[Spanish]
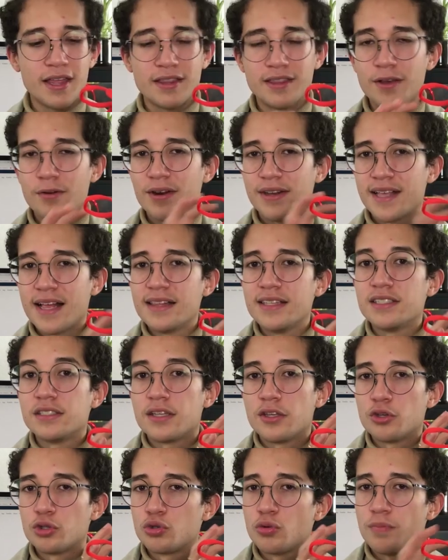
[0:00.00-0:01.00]
de verdad el
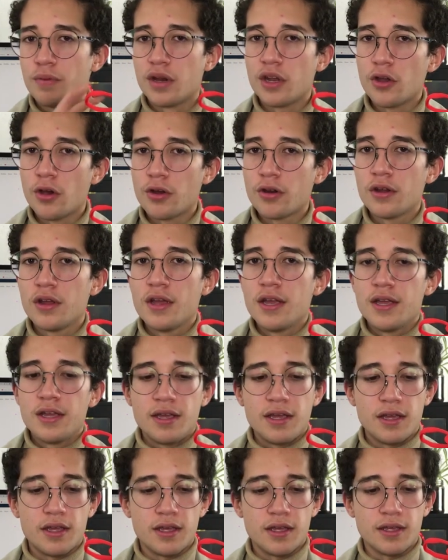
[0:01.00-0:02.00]
diseño superior
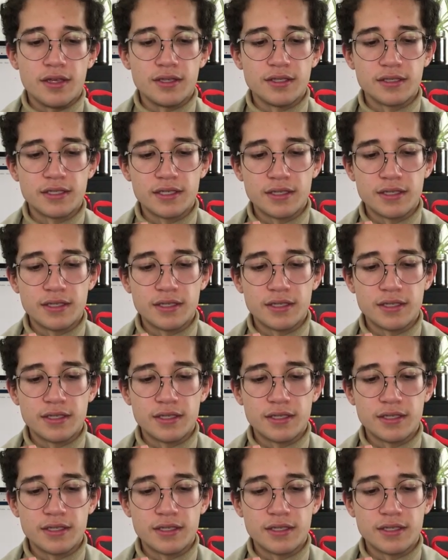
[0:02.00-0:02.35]
eh,